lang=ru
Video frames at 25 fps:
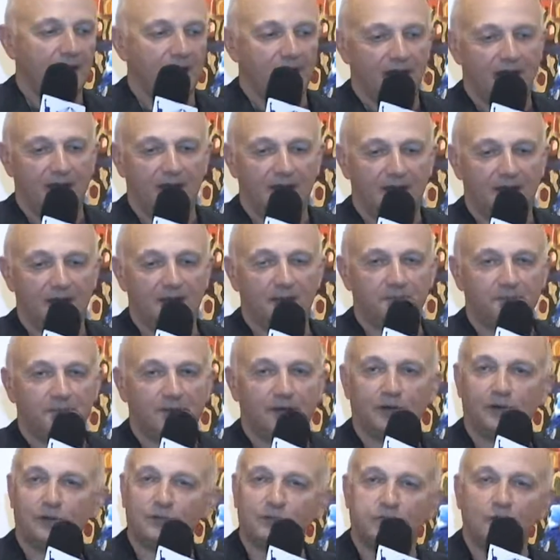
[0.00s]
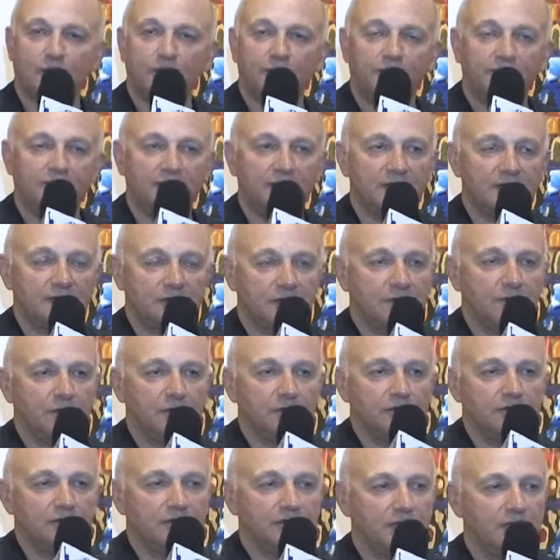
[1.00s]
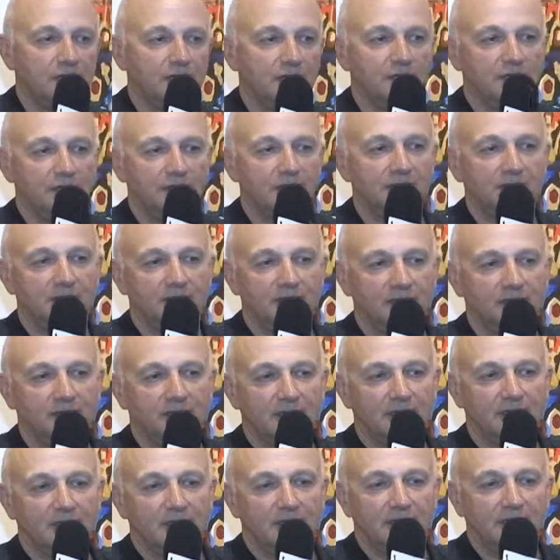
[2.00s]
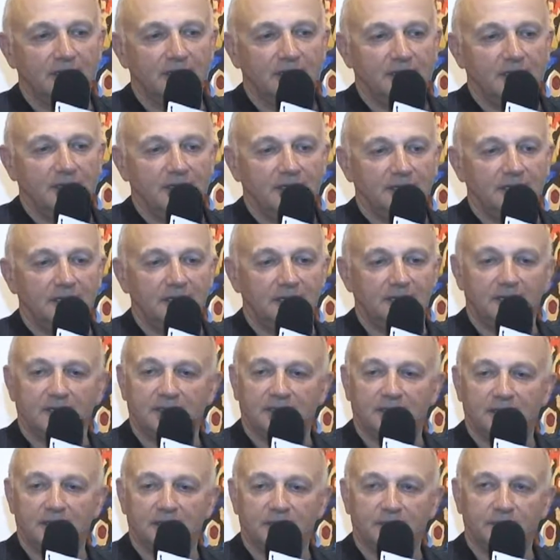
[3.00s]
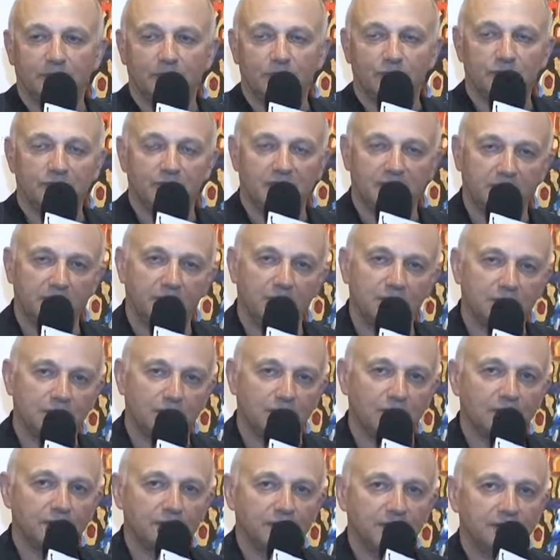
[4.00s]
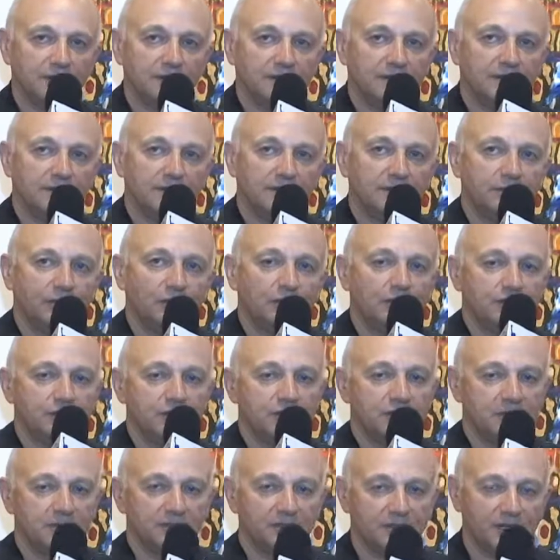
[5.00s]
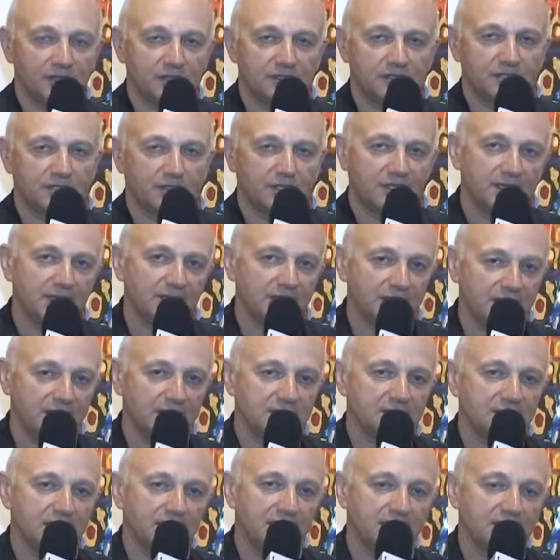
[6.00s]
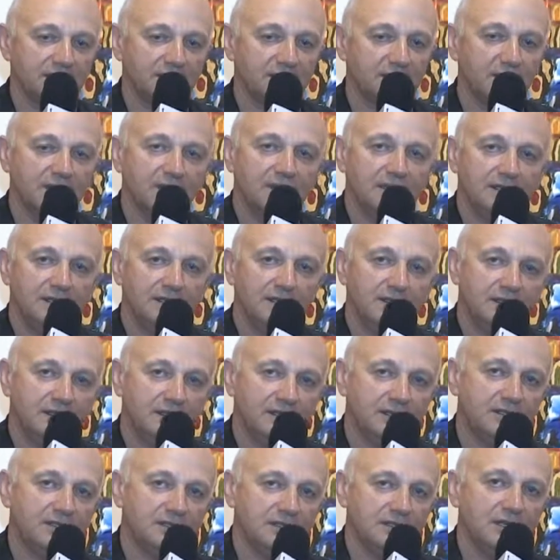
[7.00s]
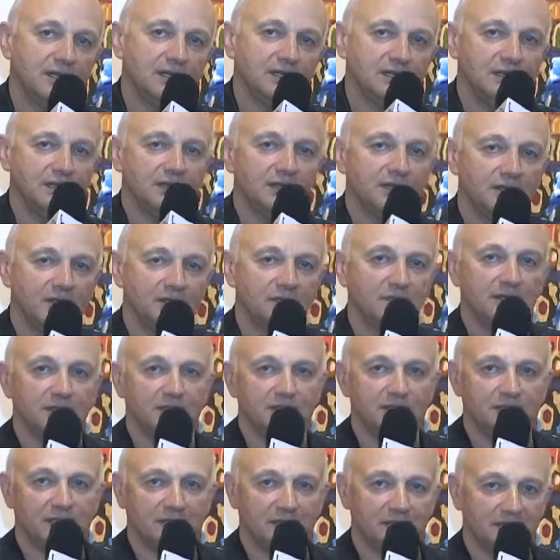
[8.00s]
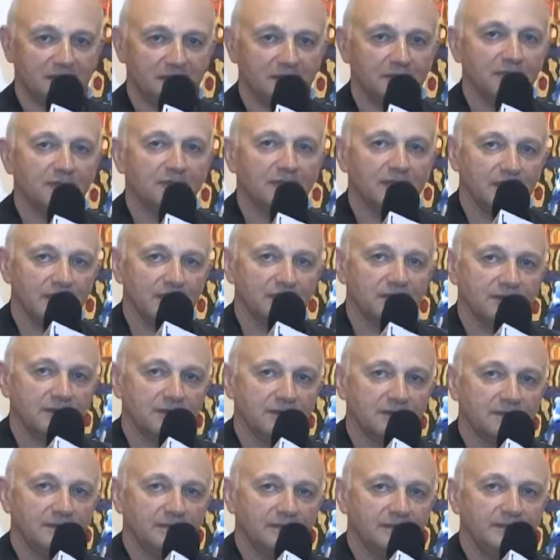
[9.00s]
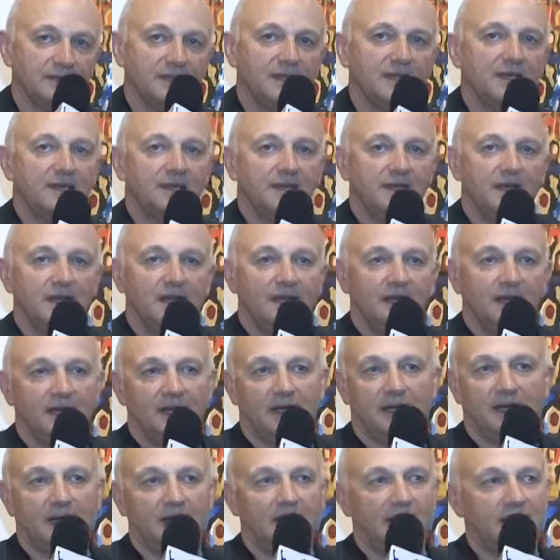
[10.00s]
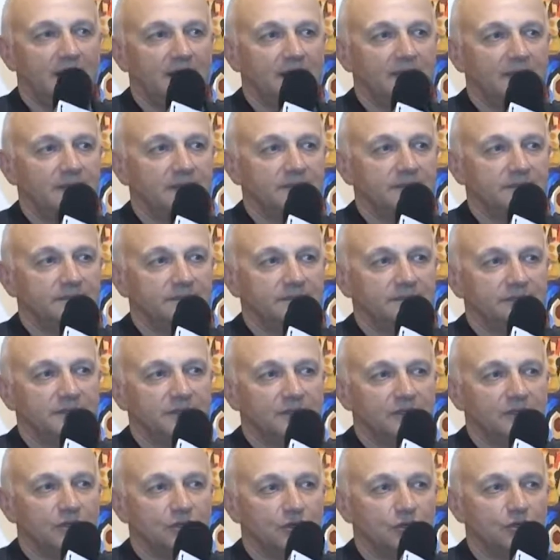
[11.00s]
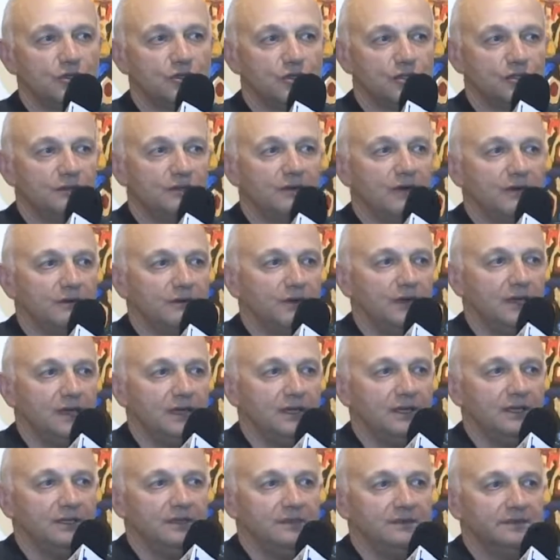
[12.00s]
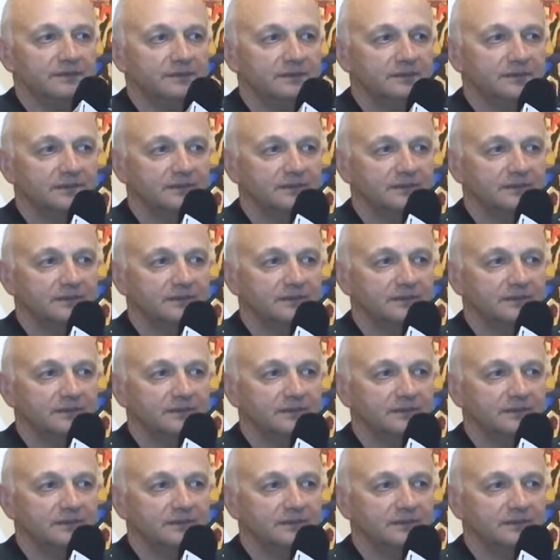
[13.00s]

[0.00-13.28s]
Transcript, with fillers: о пару слов о нашем музее. А, музей был создан больше, чем 30 лет назад коллекционером Александром Глейзером. А, существовал,